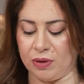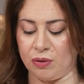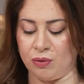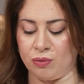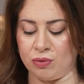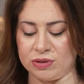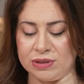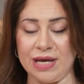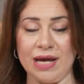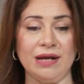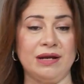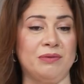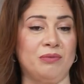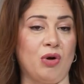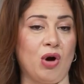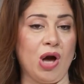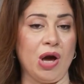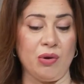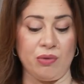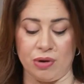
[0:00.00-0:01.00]
وسأل
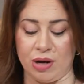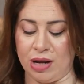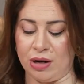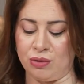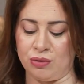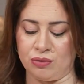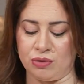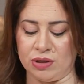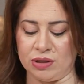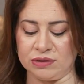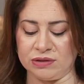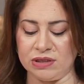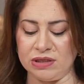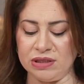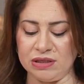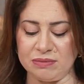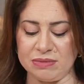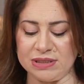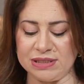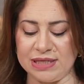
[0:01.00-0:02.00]
المحاور قال له
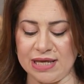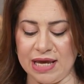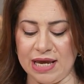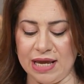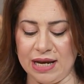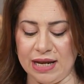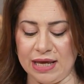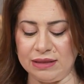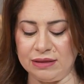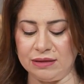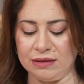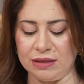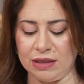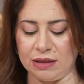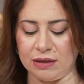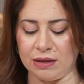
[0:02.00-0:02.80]
اعطيني مثالا